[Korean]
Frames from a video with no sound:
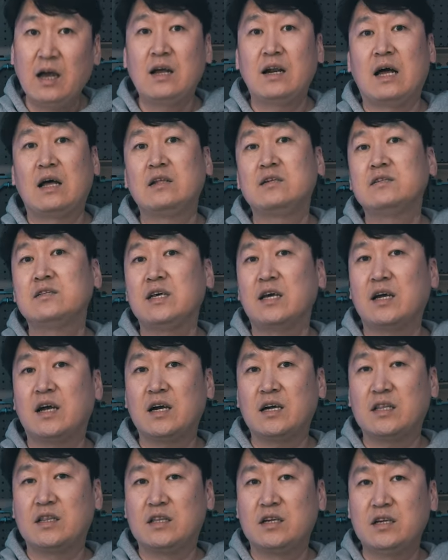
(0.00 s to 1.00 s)
라는
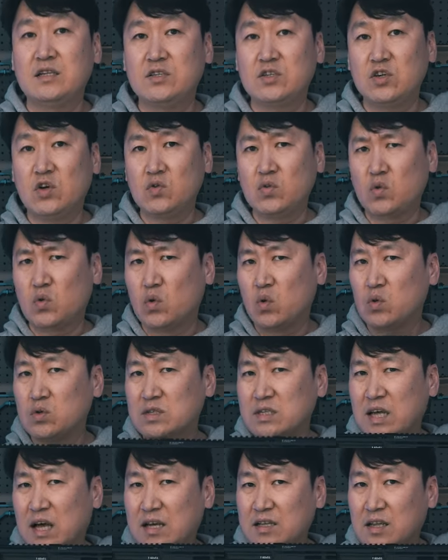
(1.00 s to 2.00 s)
생각이 들 정도로
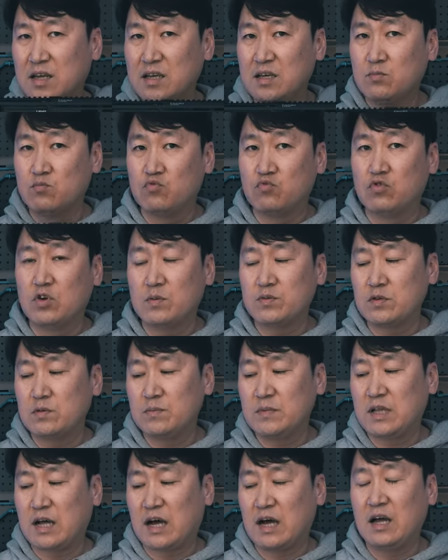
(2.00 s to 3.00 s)
상당히
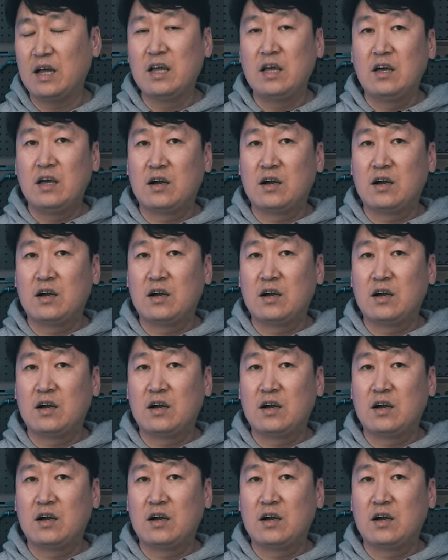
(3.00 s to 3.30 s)
무겁습니다.